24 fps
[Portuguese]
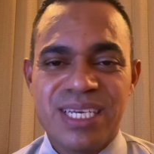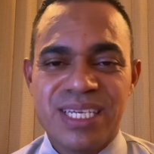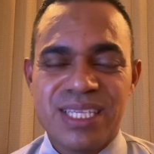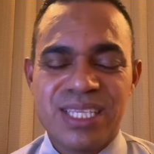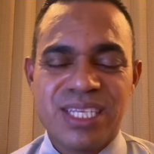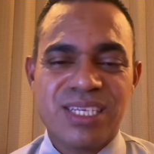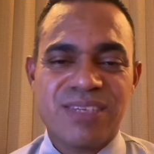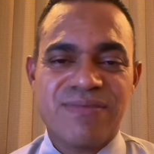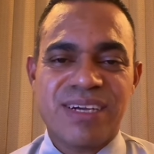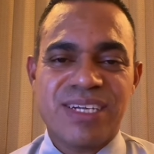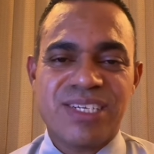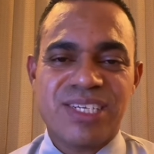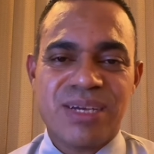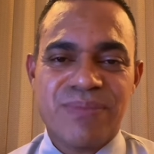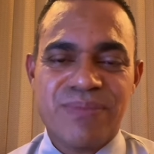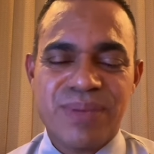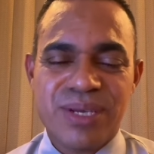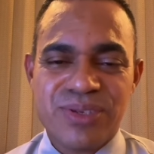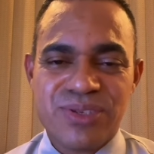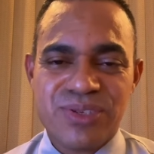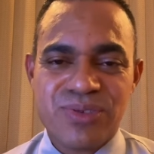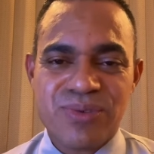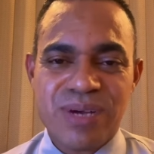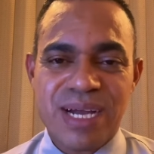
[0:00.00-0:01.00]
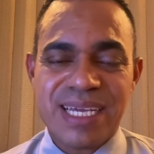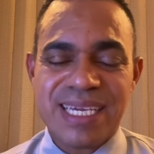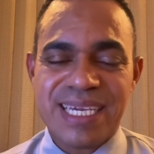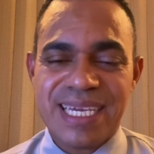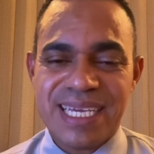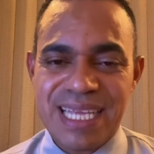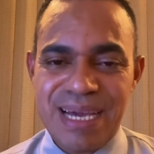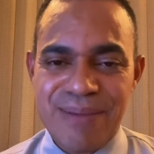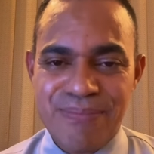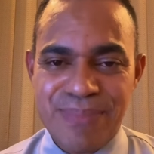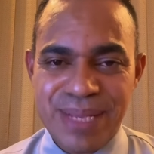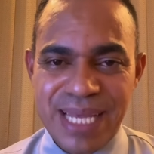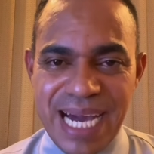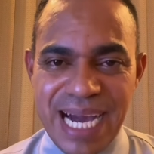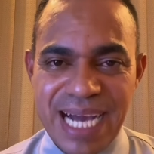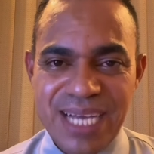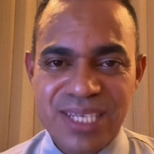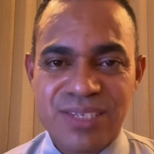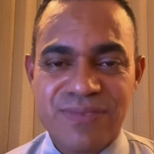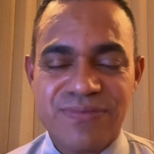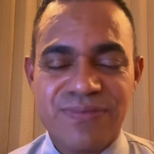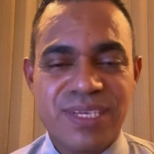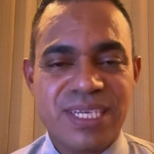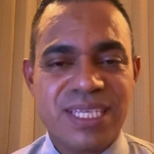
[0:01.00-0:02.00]
Deus vai te abençoar. Aquele
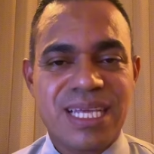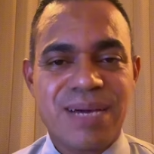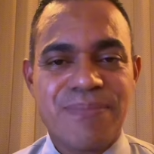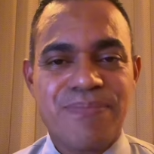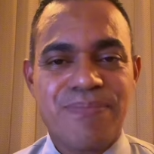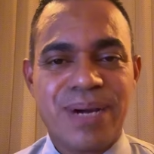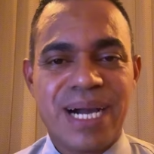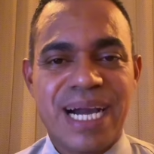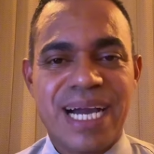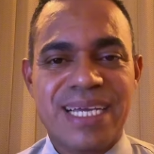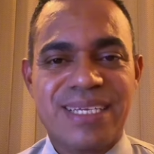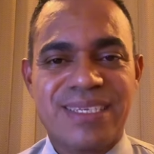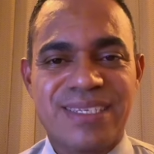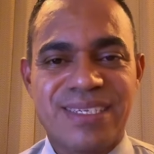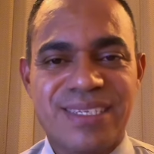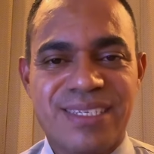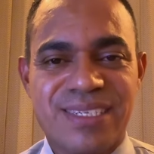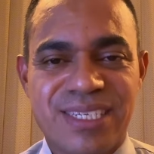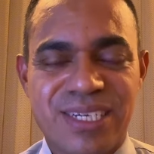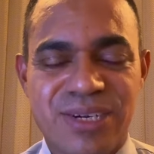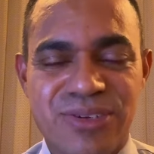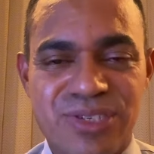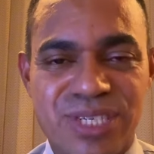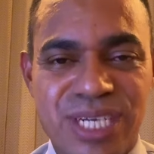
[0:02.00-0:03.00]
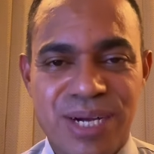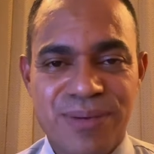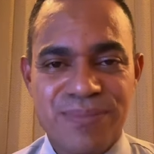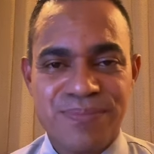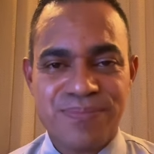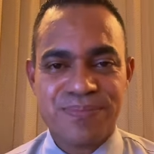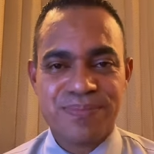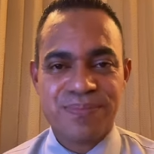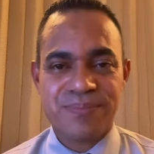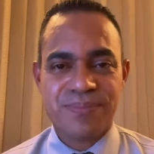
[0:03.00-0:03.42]
abraço, fique na paz. Tchau, tchau.